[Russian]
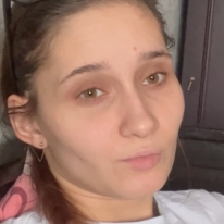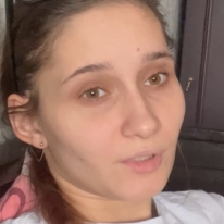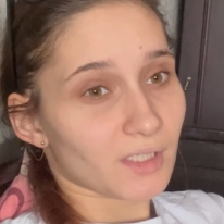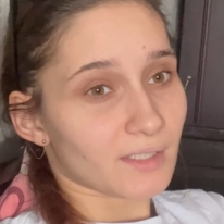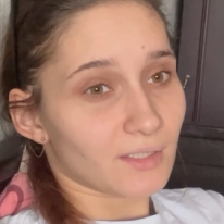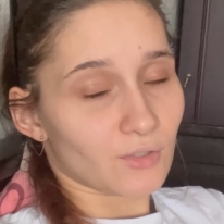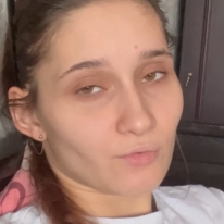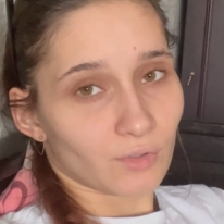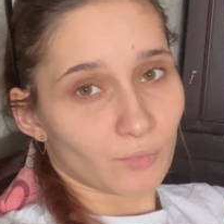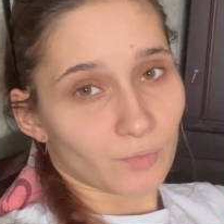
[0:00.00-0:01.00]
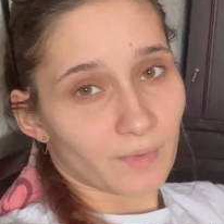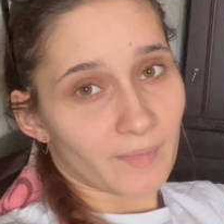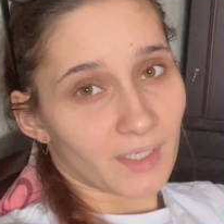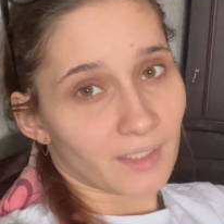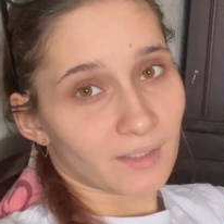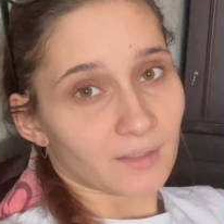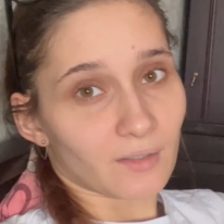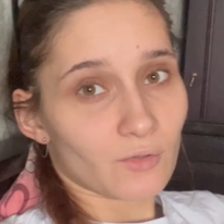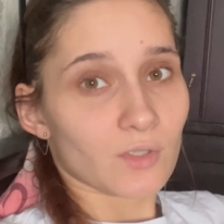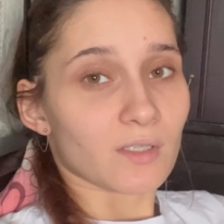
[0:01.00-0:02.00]
если ничего не будет помогать, тогда
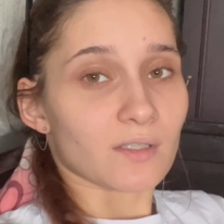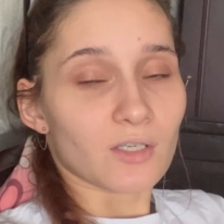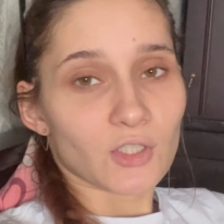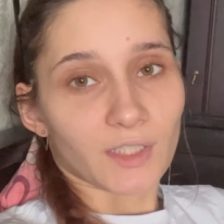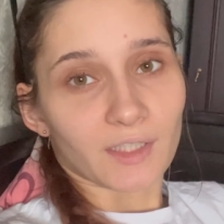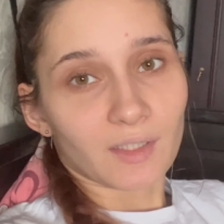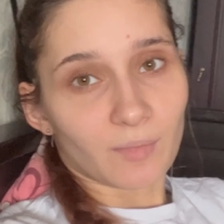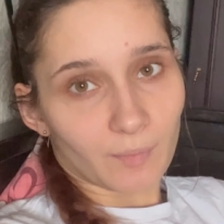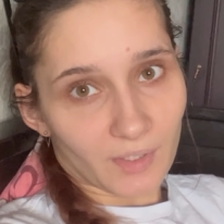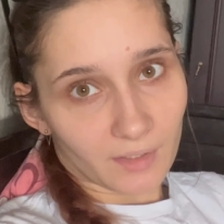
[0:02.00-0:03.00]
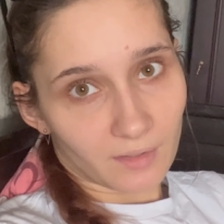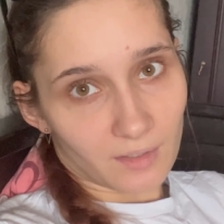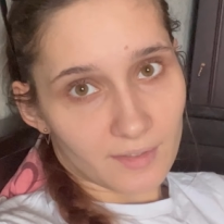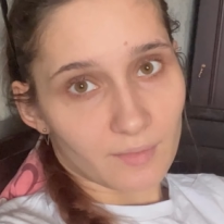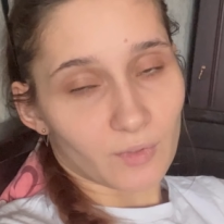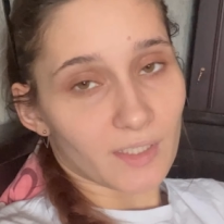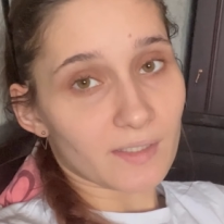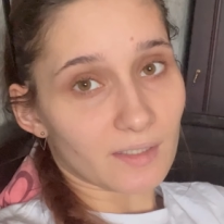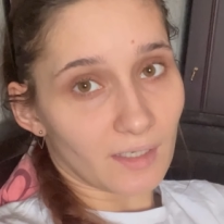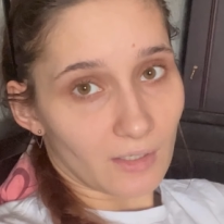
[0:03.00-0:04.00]
уже назначат какие-то препараты для
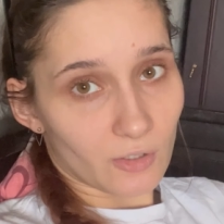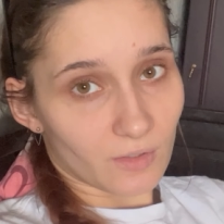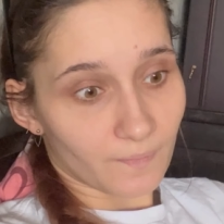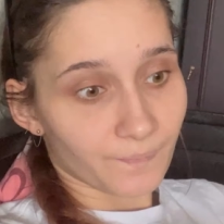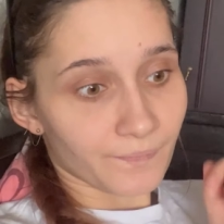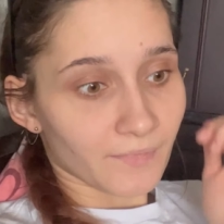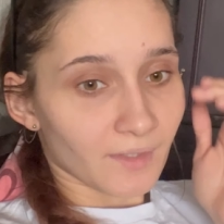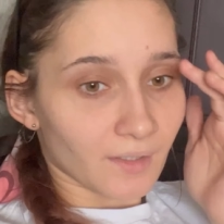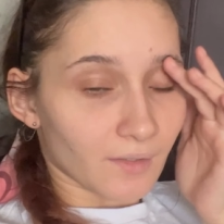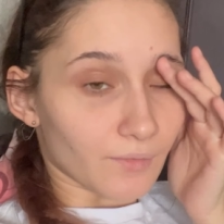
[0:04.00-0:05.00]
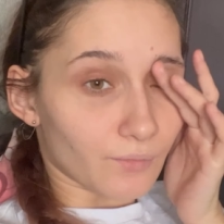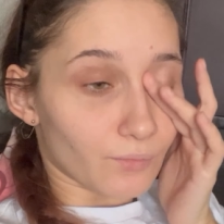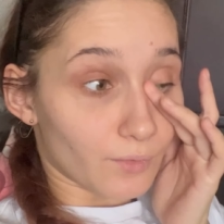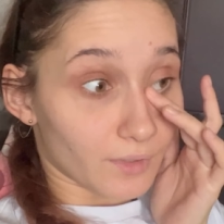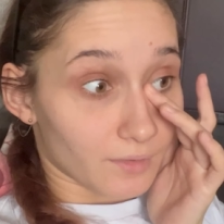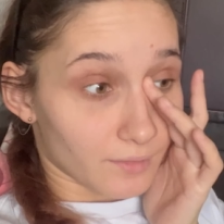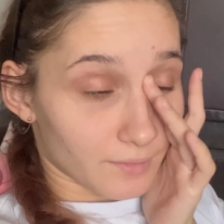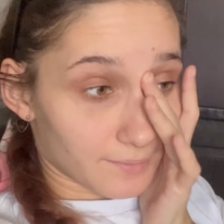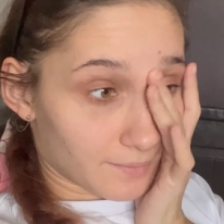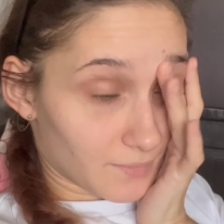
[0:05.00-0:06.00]
стимуляции речи. Вот.
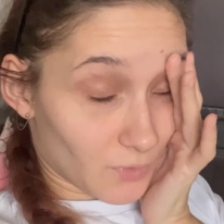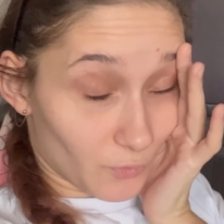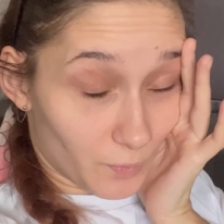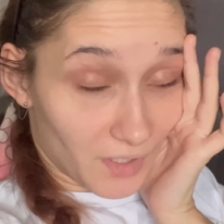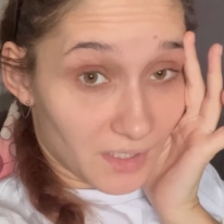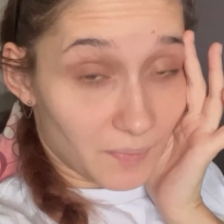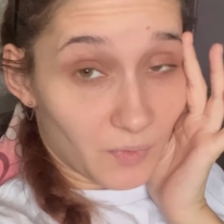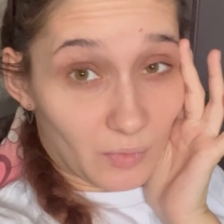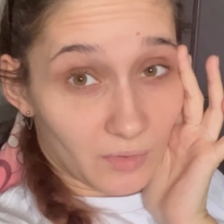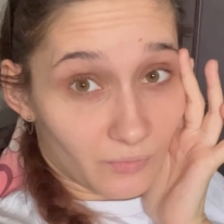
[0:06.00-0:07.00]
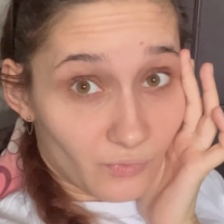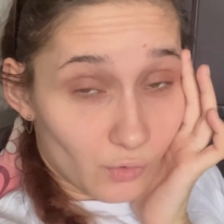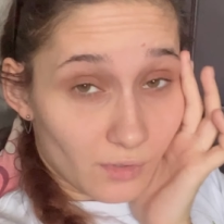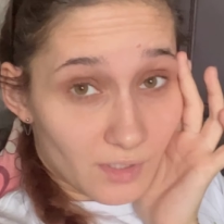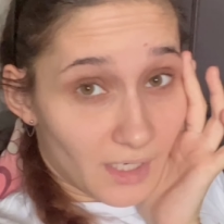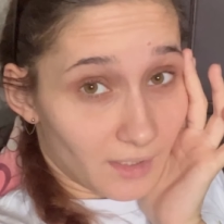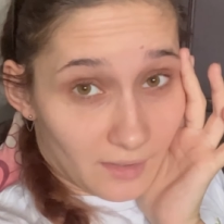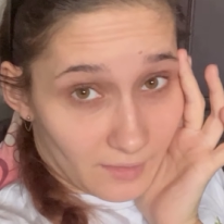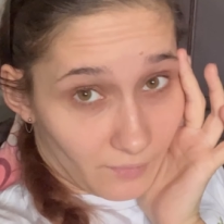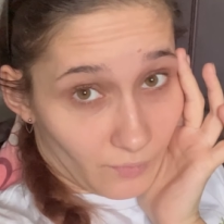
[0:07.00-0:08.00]
Ну, в принципе, он все знает на
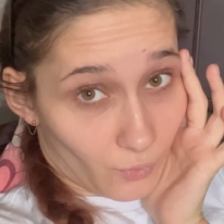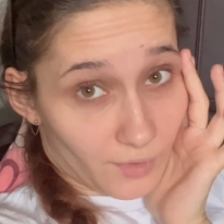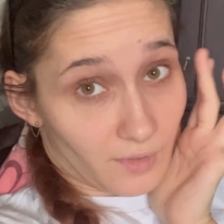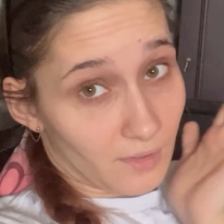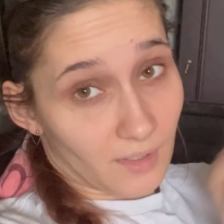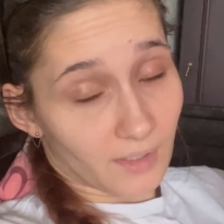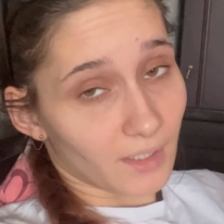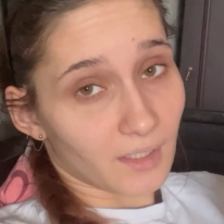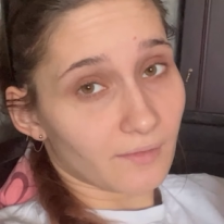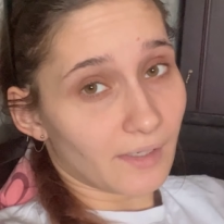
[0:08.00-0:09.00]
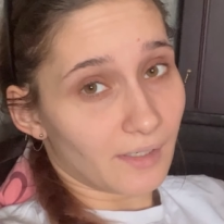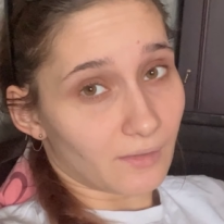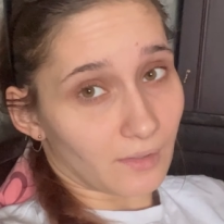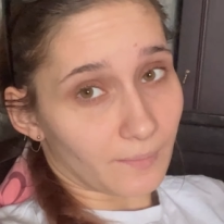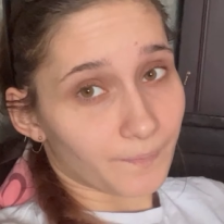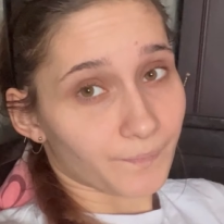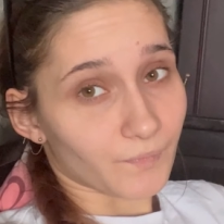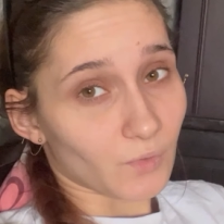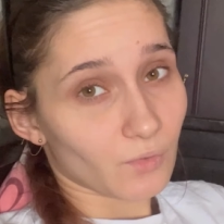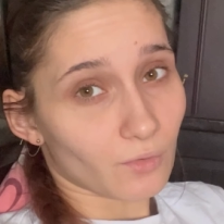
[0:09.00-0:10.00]
свой возраст, как я и говорила.
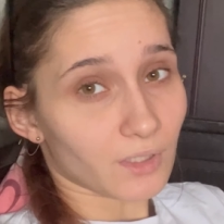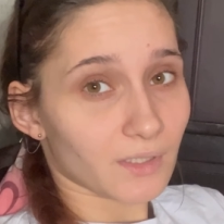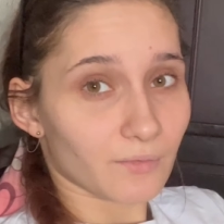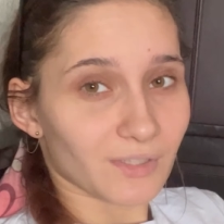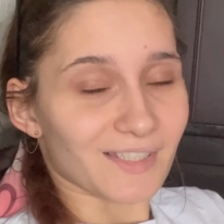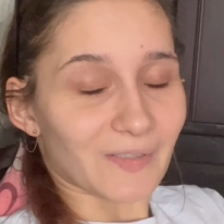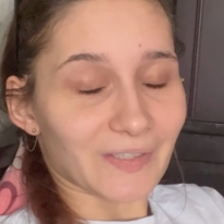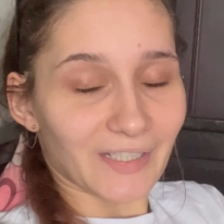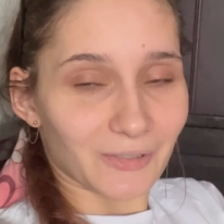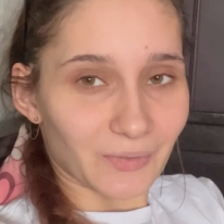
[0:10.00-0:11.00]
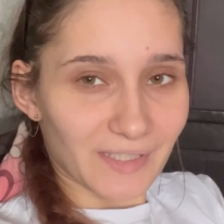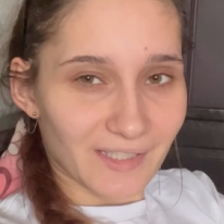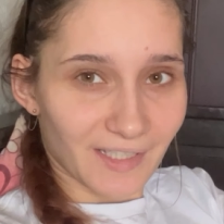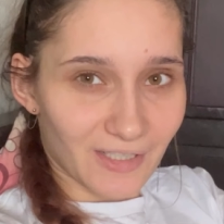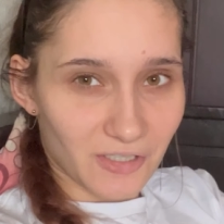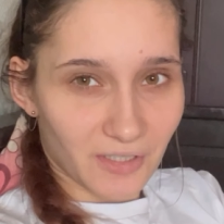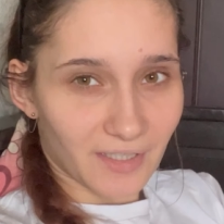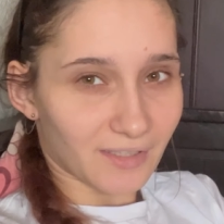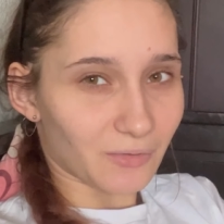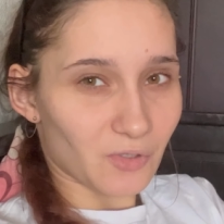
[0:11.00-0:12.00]
Но только вот страдает у нас речь. Она
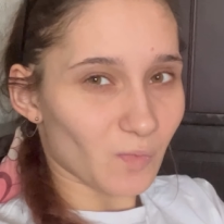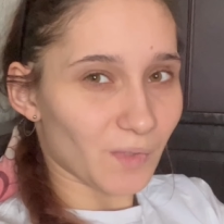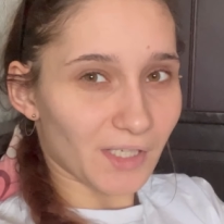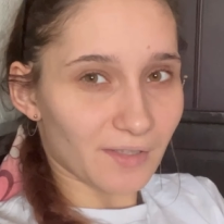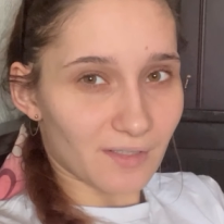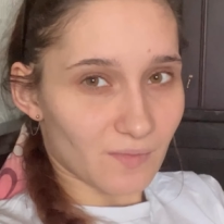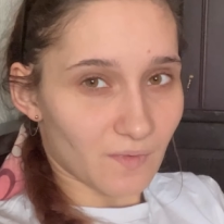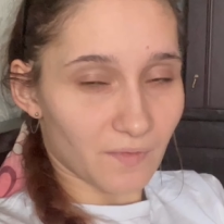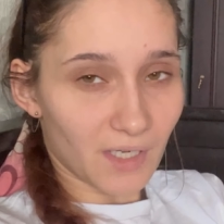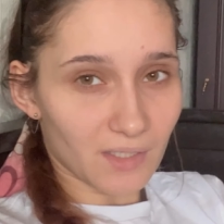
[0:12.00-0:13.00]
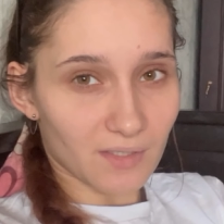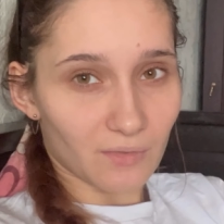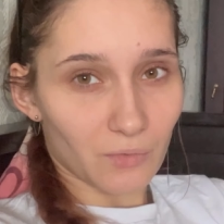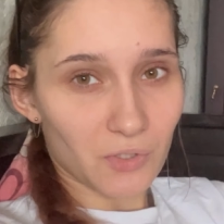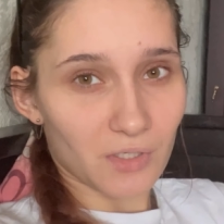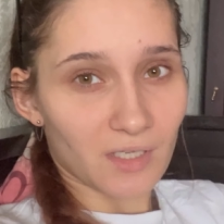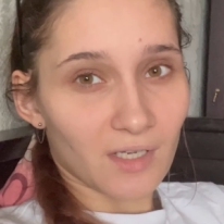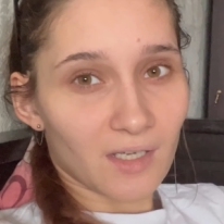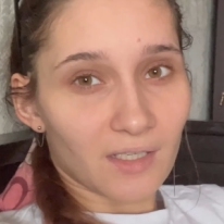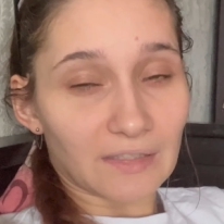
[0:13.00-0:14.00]
как-то очень медленно развивается и очень
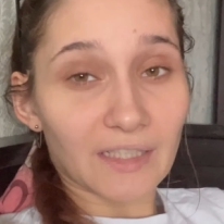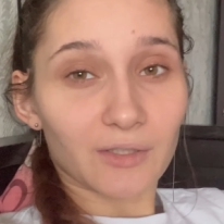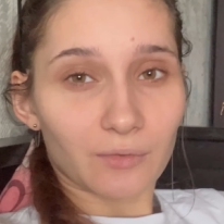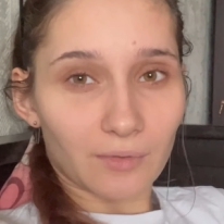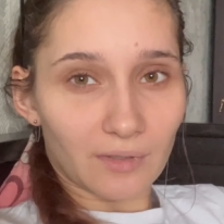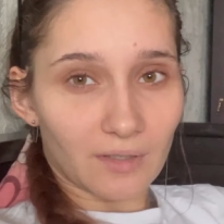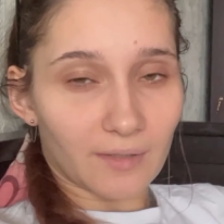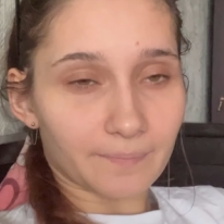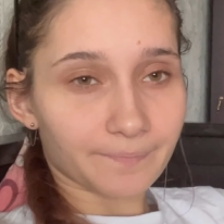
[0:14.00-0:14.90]
неохотно.